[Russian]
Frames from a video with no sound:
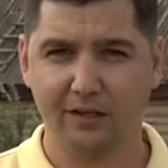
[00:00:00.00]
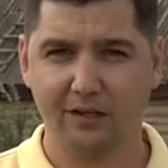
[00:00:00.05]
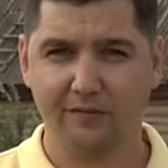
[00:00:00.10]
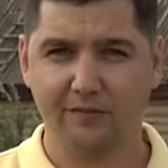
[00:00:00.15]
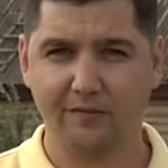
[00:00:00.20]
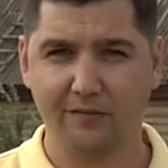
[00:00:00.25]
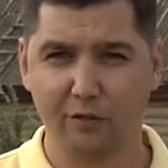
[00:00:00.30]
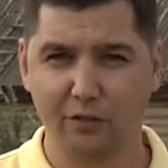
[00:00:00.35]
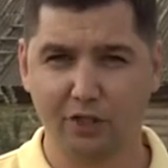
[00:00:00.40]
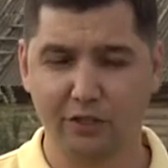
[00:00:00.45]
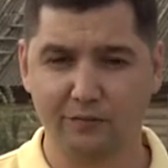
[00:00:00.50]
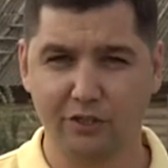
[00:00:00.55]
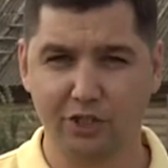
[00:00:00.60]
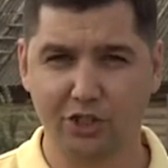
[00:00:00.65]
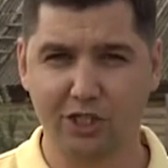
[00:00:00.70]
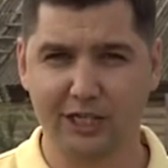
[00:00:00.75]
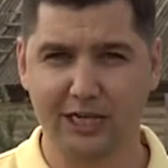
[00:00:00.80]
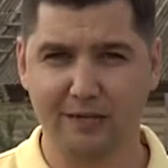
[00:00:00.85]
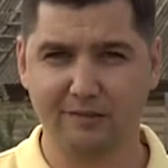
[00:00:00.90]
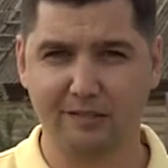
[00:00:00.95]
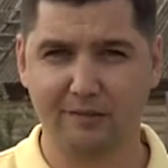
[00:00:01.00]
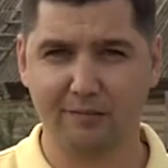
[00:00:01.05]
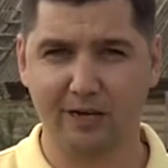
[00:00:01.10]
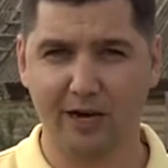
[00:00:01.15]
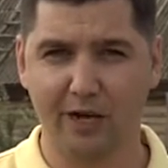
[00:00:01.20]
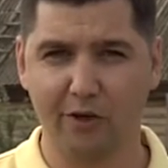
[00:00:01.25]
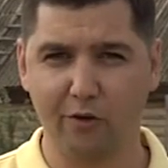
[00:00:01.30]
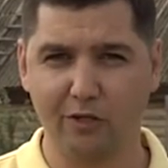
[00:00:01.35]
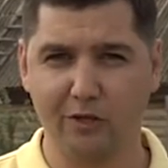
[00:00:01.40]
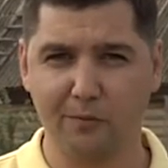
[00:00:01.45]
Всего же в Нижнекамском
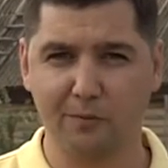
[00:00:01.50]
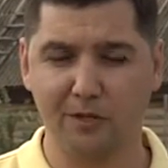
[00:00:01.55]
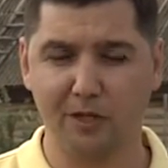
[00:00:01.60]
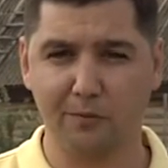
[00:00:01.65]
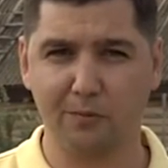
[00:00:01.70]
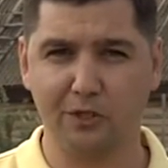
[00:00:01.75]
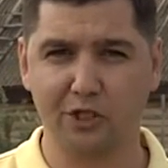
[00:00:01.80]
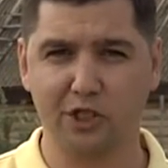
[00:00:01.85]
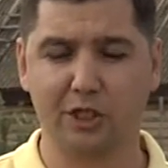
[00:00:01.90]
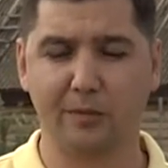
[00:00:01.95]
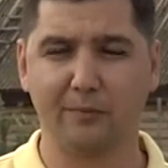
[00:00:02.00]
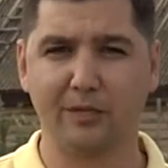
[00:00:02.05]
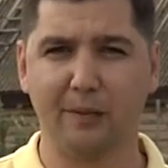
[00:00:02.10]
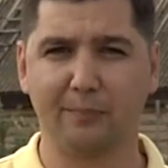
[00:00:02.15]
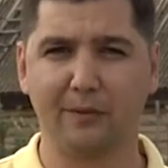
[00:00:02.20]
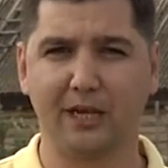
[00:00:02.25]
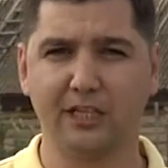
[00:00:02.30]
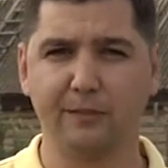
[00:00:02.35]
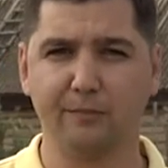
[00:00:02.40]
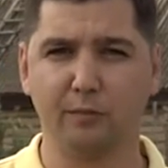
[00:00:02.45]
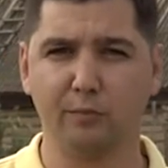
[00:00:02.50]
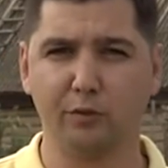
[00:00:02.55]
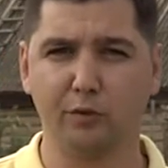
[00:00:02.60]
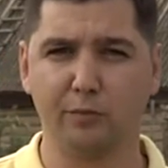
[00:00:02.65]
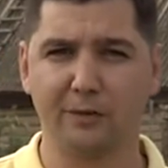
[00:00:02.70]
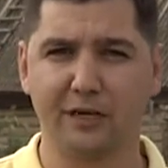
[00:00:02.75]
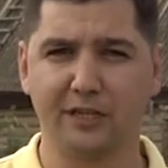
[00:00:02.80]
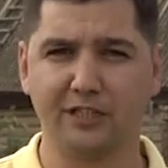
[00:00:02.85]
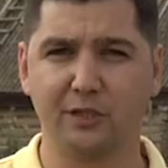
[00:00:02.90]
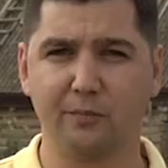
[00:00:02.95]
районе переписчикам необходимо будет
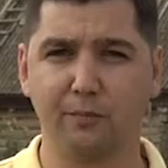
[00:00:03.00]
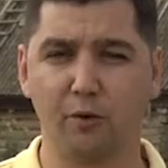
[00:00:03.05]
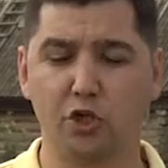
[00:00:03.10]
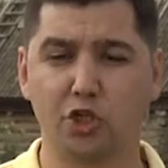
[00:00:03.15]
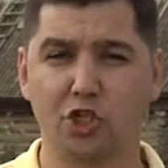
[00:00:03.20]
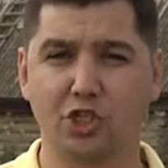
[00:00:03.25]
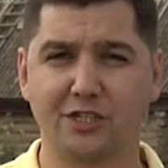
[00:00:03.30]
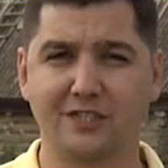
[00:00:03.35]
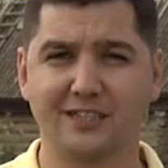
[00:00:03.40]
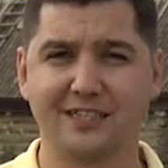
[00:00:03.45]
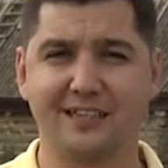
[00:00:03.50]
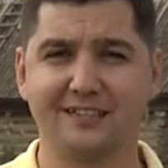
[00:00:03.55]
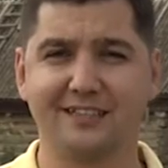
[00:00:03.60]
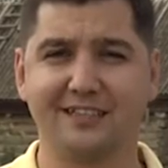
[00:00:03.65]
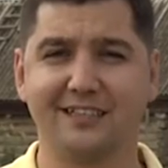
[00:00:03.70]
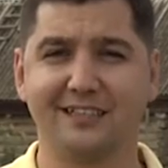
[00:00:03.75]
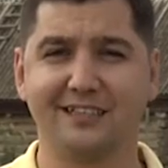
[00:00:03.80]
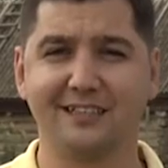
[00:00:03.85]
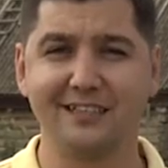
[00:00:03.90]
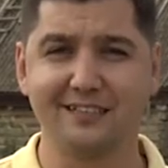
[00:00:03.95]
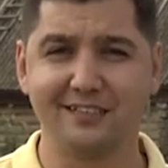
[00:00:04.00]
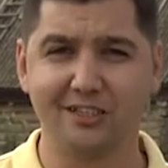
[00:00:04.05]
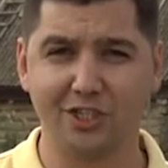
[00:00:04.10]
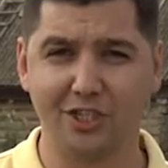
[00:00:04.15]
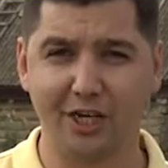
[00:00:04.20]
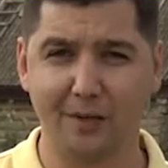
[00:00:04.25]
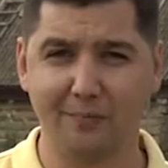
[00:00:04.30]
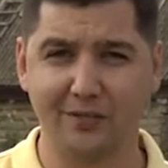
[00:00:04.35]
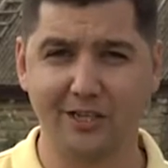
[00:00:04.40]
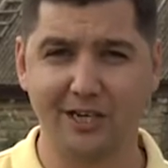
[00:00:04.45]
пройти больше 16 тысяч
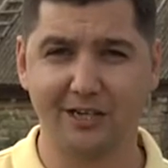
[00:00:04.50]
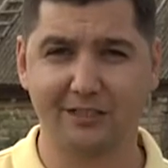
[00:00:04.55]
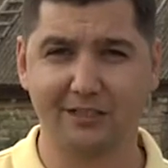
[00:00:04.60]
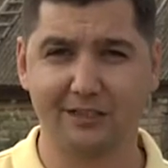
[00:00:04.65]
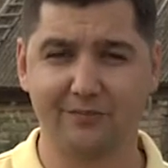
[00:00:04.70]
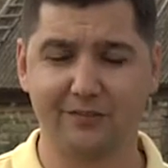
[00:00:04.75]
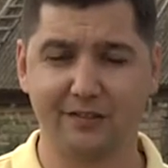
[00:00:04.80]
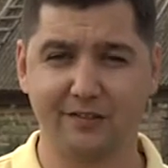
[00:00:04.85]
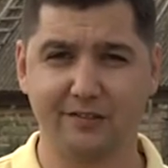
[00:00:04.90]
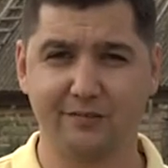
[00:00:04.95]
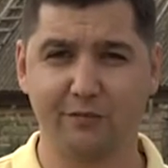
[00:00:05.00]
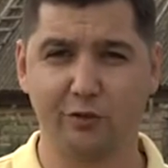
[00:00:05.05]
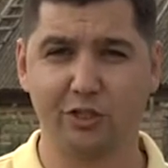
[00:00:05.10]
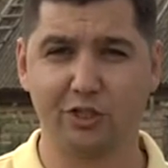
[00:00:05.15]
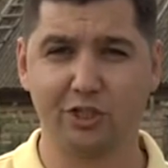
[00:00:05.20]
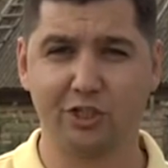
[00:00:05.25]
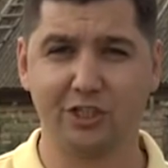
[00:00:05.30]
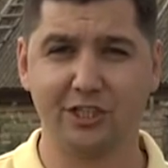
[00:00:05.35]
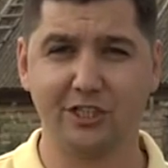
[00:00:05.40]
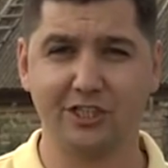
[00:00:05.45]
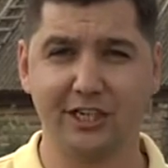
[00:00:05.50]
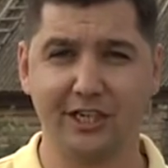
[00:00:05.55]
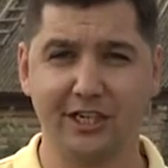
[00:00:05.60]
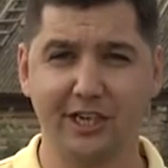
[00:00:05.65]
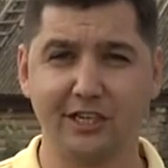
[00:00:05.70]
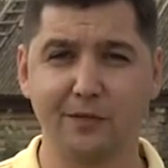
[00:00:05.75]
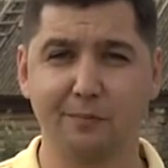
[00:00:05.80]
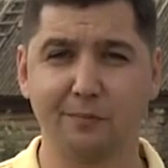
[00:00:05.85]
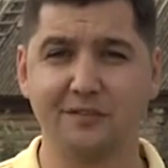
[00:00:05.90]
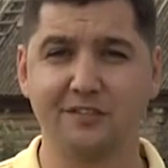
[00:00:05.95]
объектов. На сегодняшний день
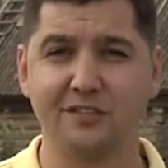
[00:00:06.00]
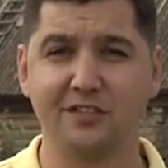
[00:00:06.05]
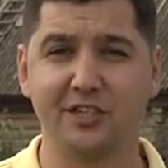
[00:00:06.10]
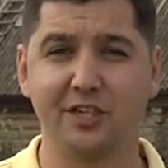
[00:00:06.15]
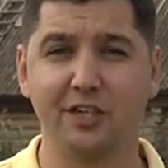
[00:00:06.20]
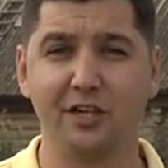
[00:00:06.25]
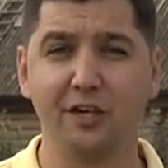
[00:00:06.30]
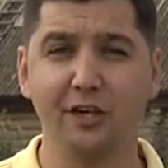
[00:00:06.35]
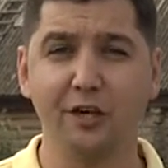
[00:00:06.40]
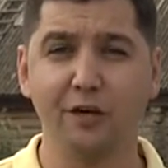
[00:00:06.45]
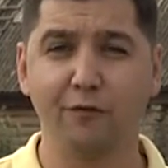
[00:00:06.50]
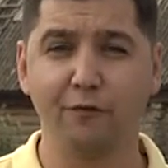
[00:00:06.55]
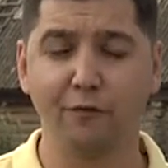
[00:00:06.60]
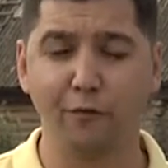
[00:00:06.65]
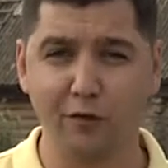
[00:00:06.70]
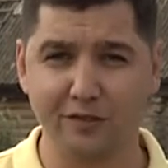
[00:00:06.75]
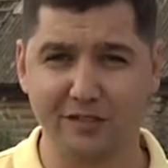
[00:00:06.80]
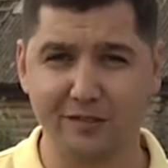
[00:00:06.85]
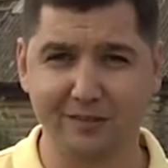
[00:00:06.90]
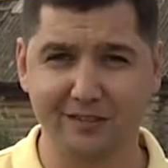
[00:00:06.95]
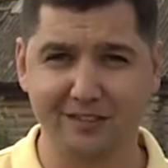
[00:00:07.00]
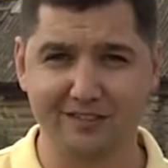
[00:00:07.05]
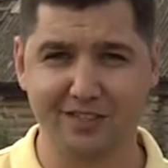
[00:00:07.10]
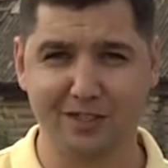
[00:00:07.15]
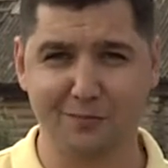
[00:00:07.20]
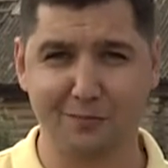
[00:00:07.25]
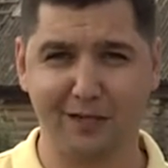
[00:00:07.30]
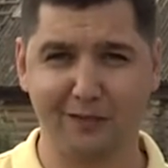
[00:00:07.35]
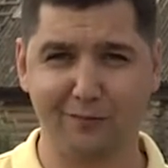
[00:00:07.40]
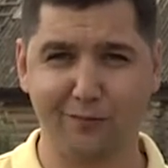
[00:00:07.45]
они посетили 8
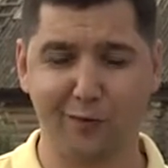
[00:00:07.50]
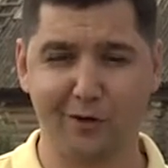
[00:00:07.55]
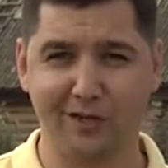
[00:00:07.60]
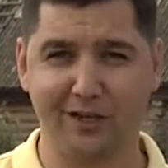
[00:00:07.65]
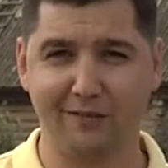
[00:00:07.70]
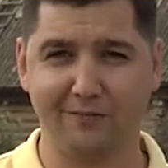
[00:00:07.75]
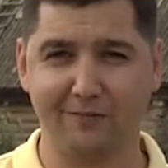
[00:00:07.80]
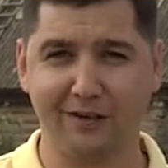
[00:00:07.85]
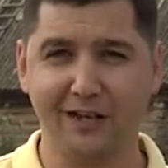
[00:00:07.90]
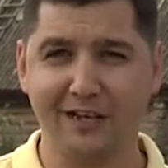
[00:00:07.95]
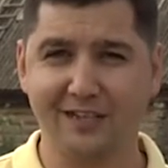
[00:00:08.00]
тысяч подворьев.